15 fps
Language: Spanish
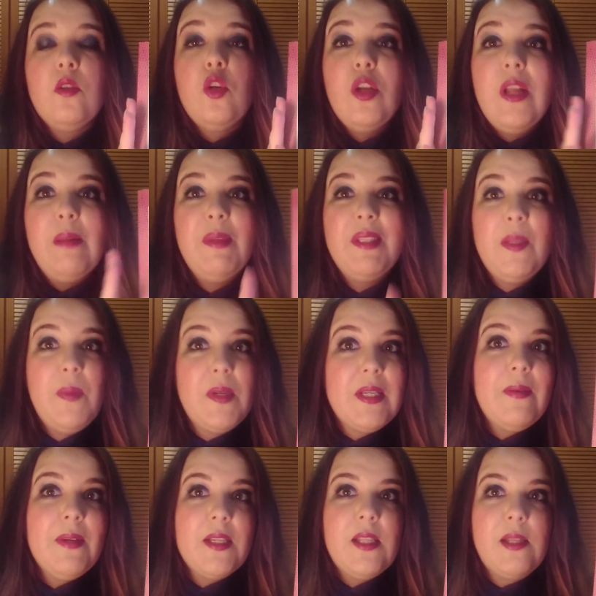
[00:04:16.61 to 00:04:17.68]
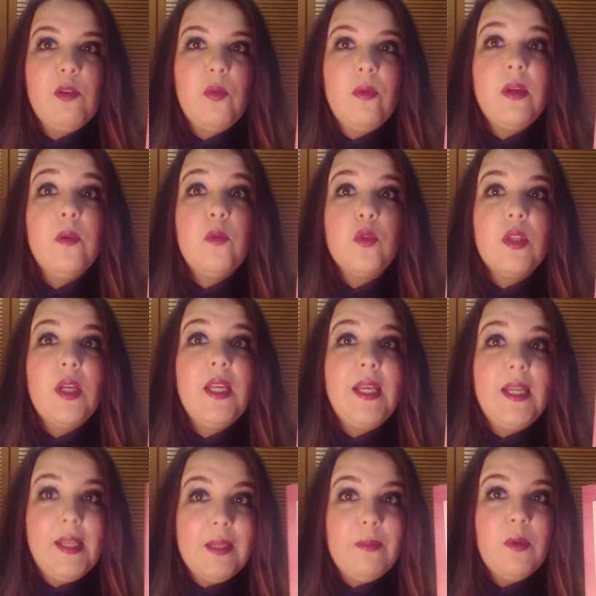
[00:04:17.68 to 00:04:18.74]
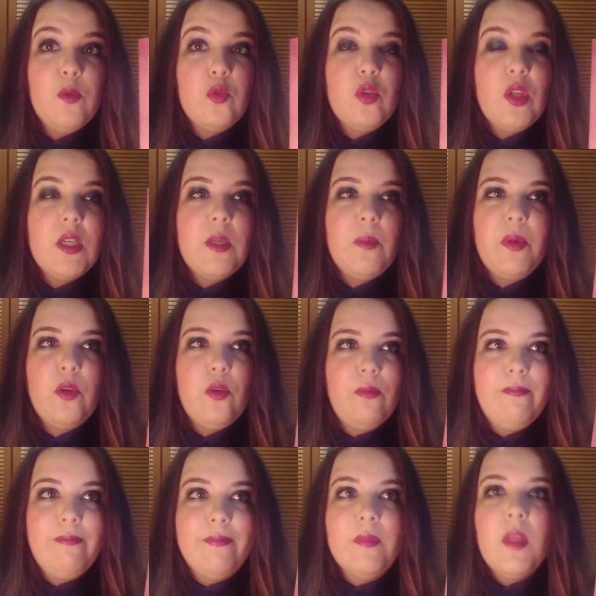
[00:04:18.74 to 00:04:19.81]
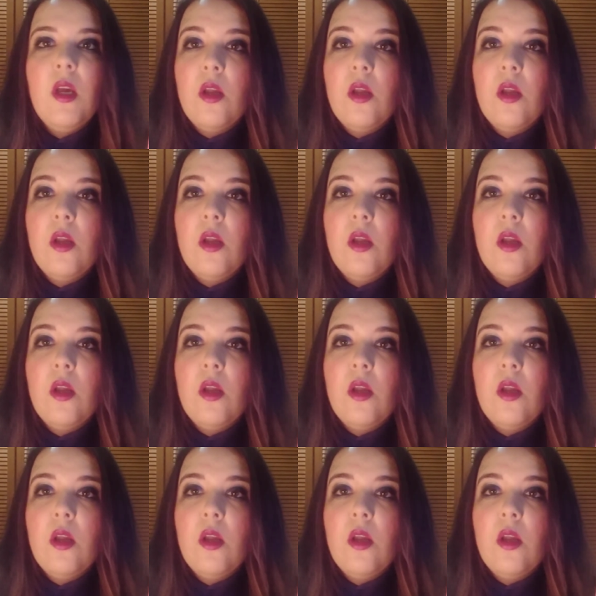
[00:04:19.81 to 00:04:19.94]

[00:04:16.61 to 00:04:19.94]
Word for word: Yo realmente pensaba que este libro me iba a gustar y quería que me gustase, pero mm,